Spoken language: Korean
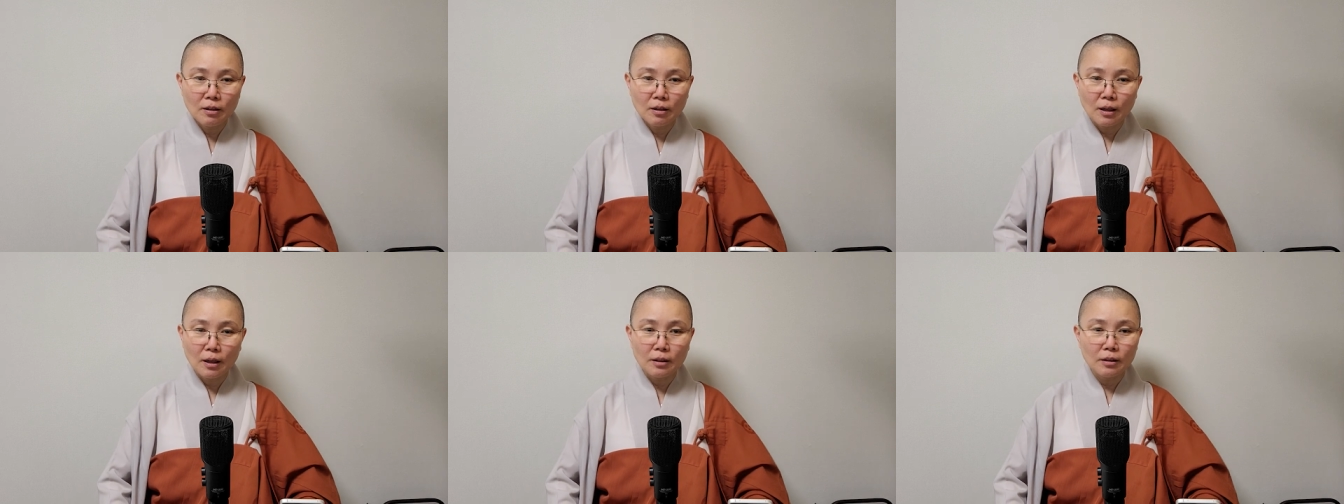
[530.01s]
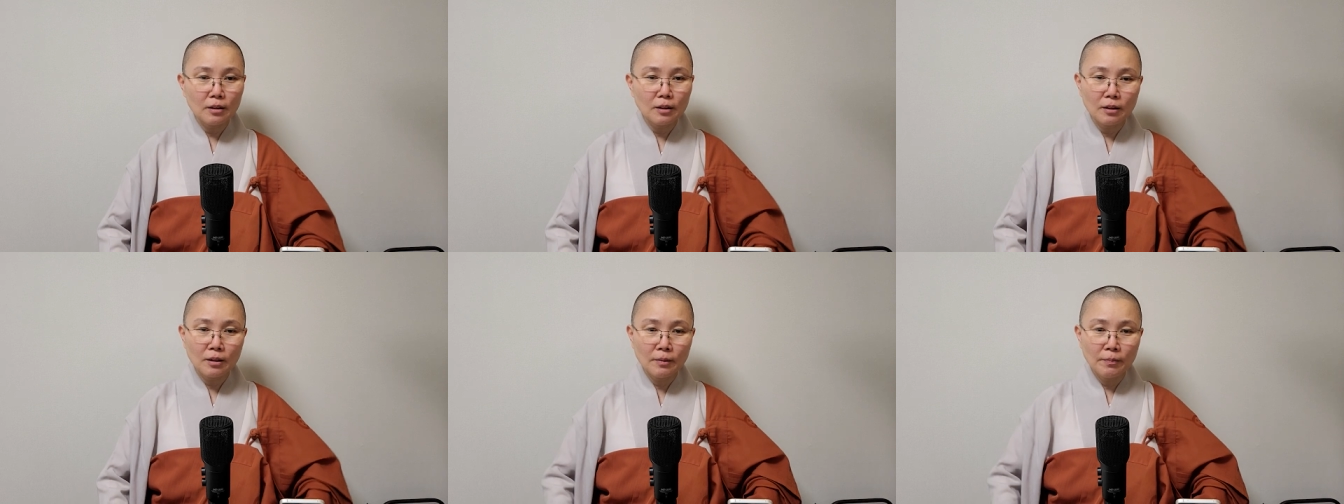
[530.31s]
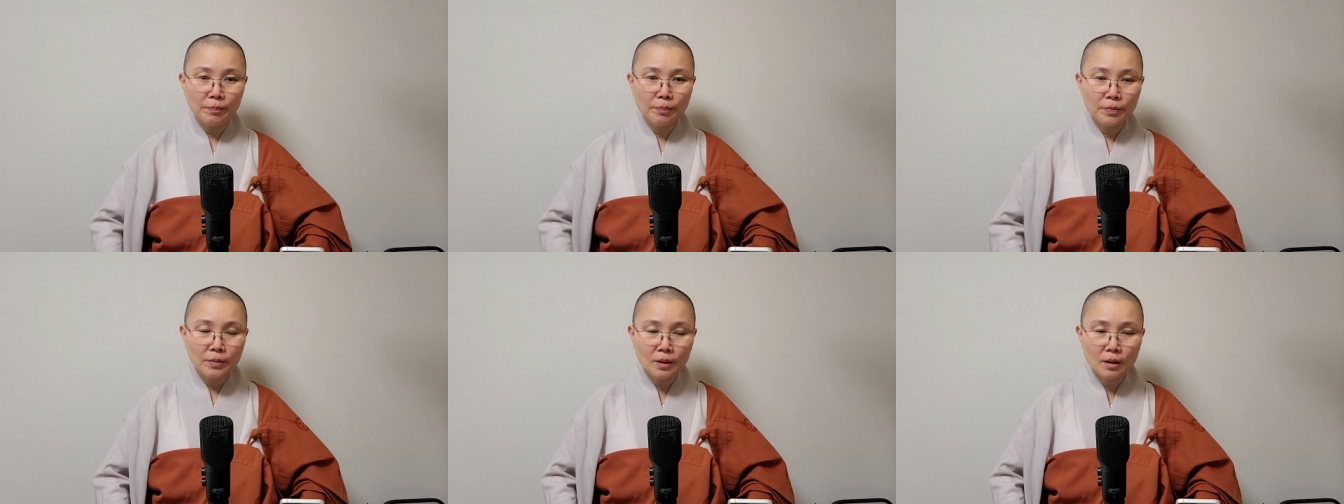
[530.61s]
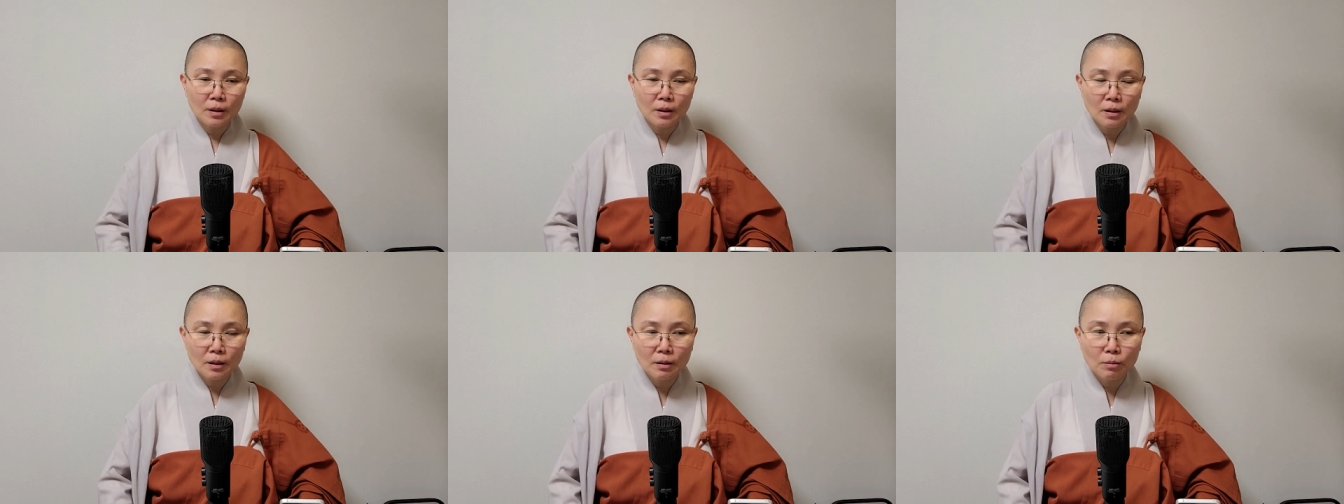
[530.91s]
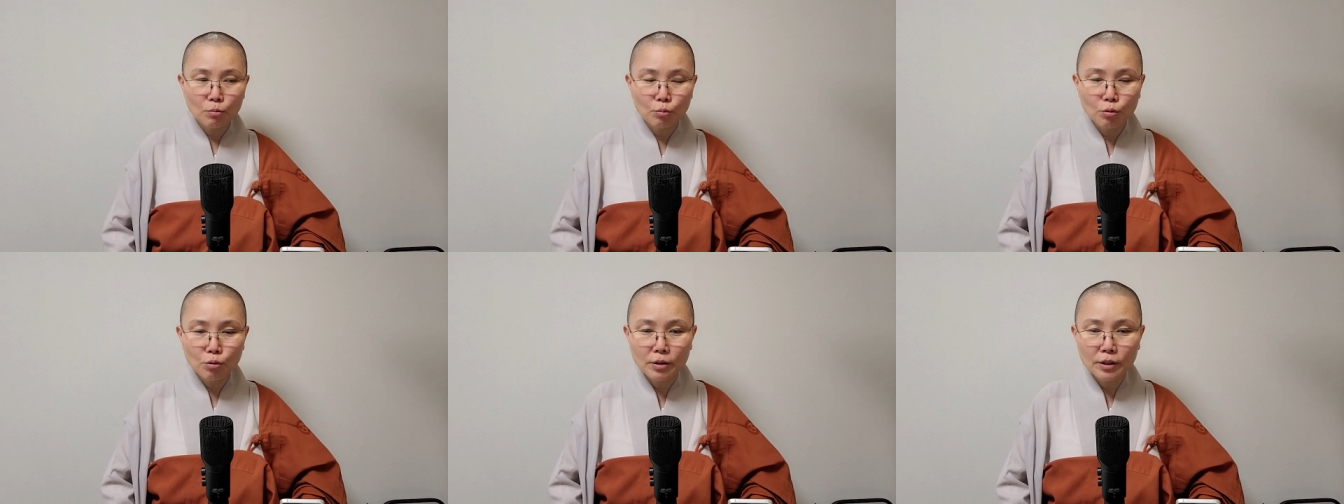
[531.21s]
아니,
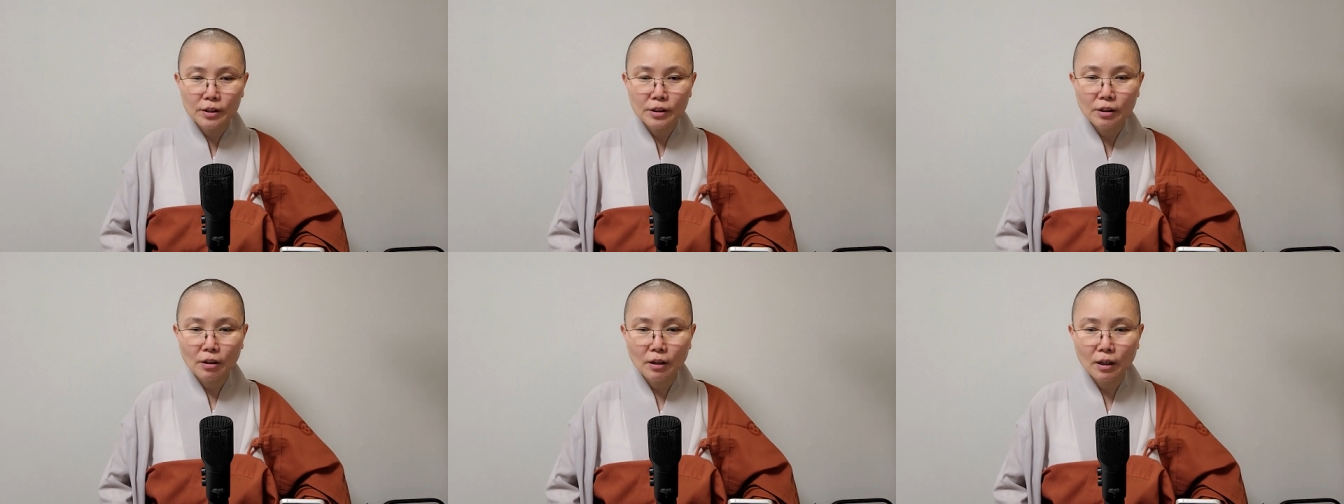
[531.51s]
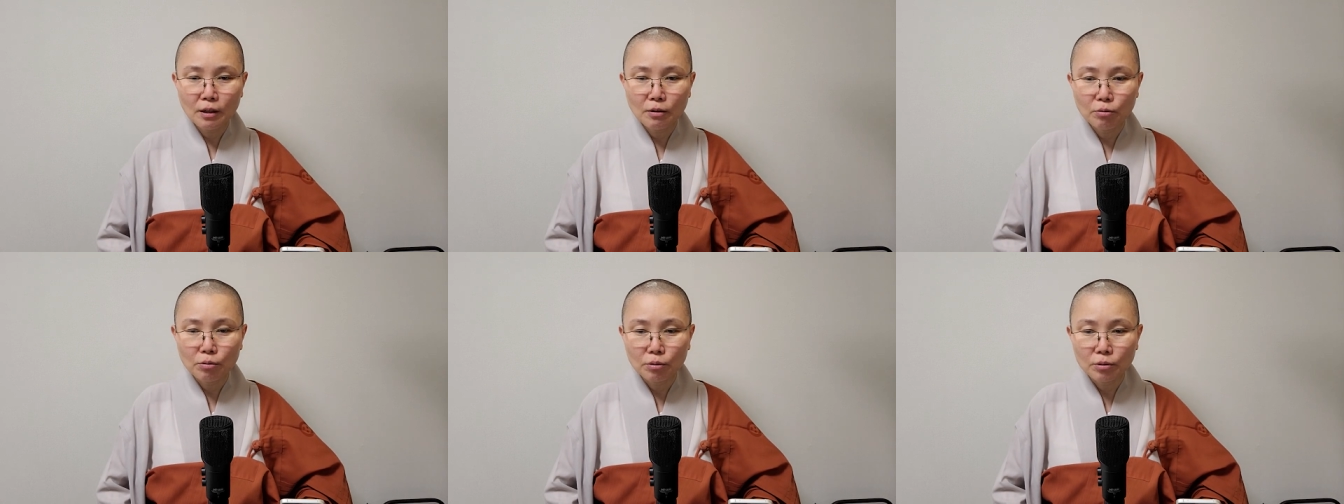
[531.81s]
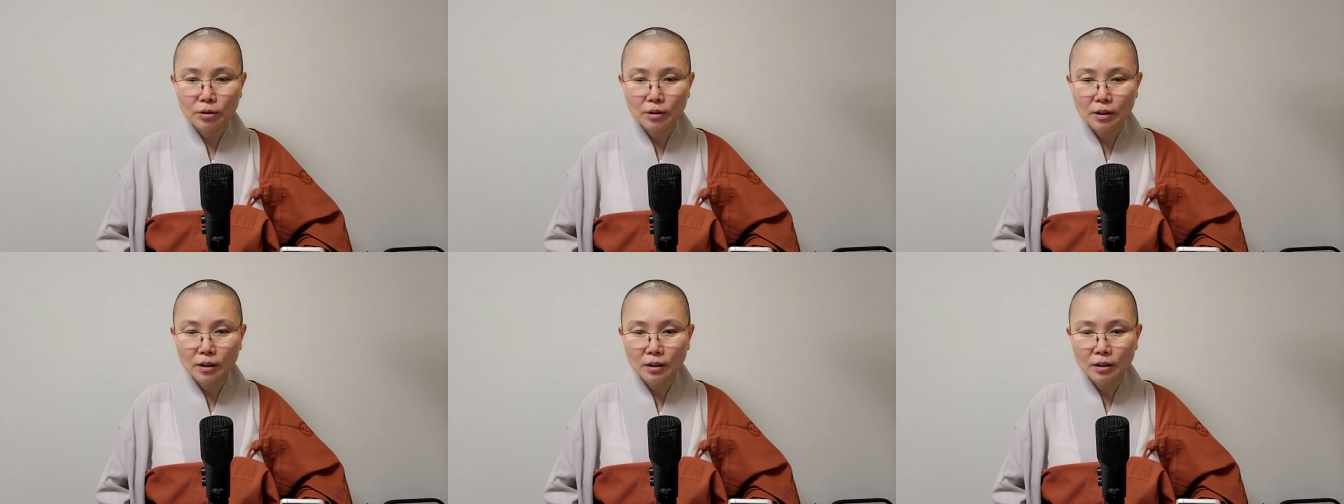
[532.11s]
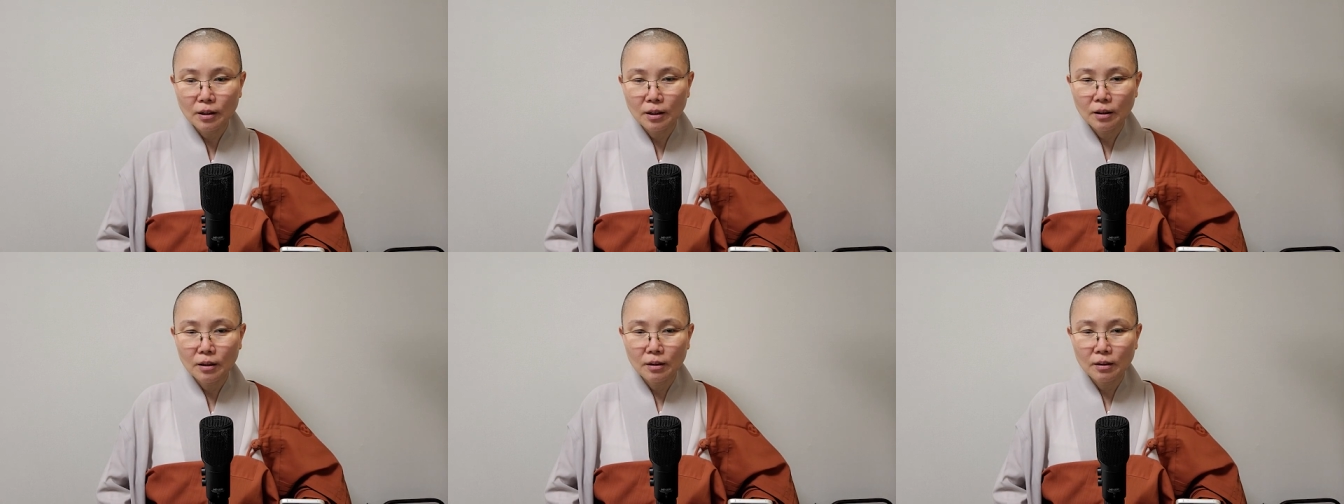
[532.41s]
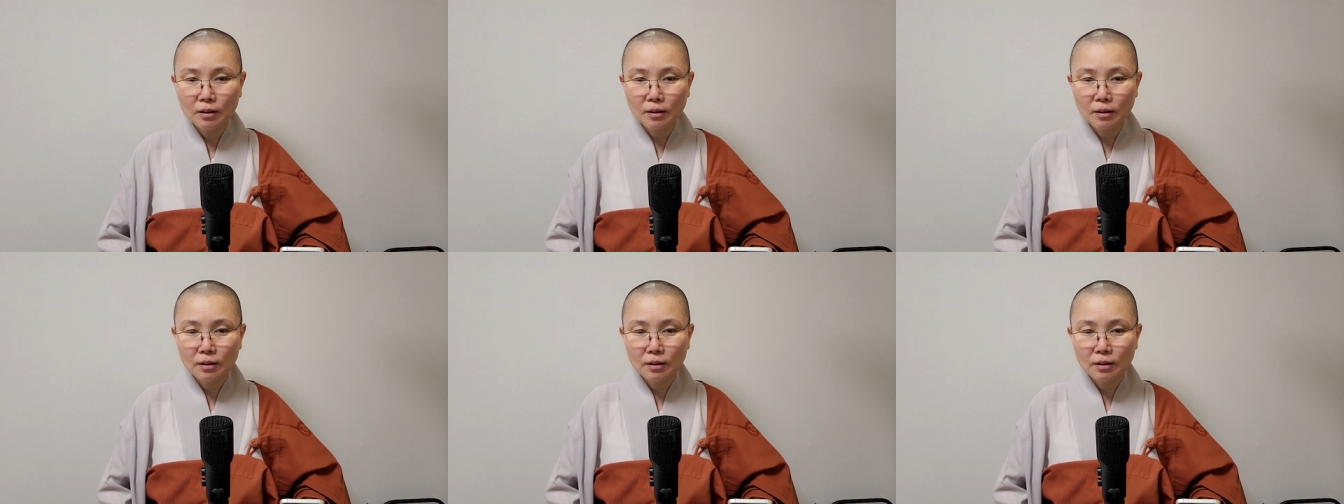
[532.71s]
물리 철학으로 들어가나?